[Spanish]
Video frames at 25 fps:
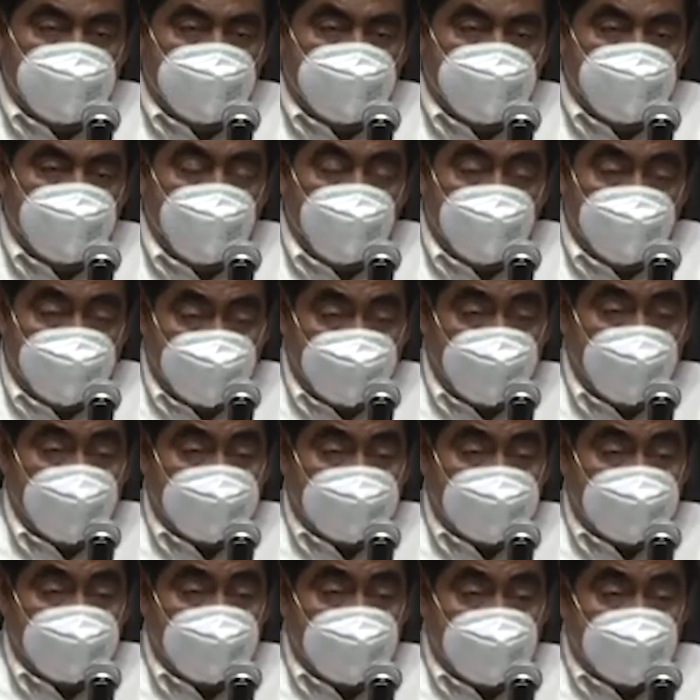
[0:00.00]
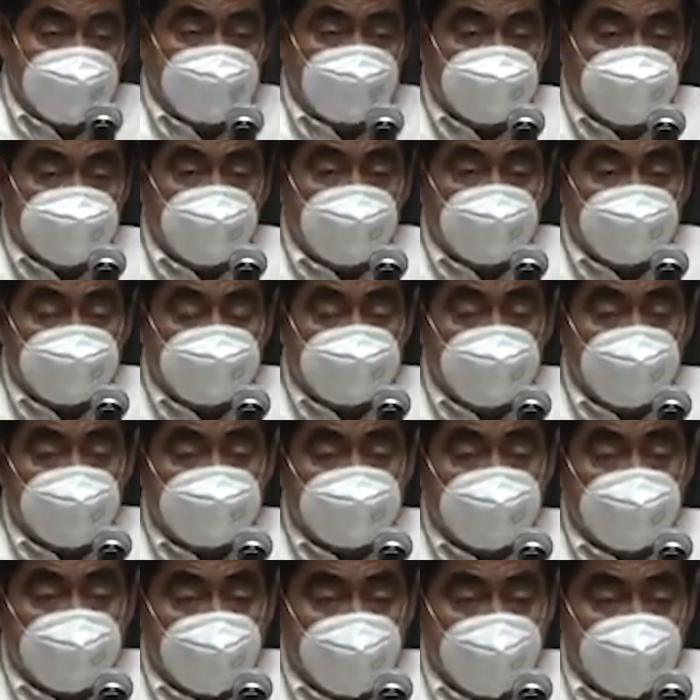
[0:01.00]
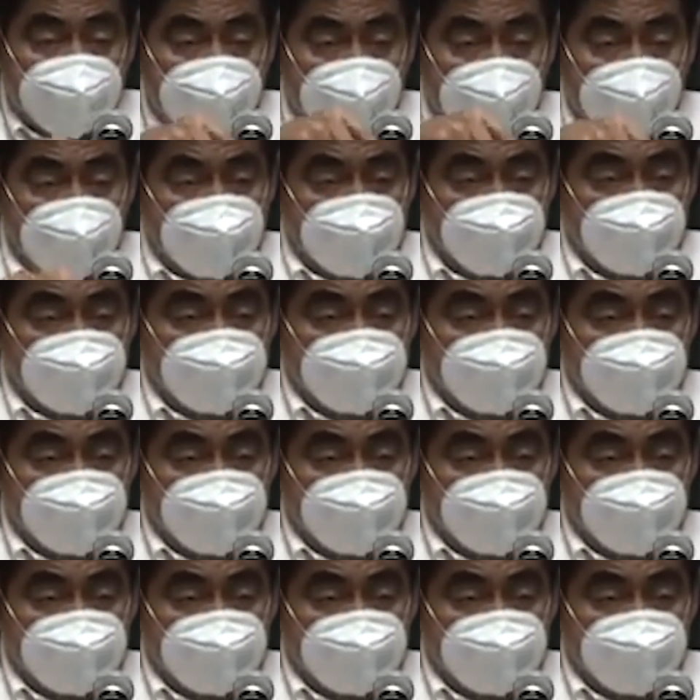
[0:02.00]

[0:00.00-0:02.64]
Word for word: Por eso la sana distancia se queda.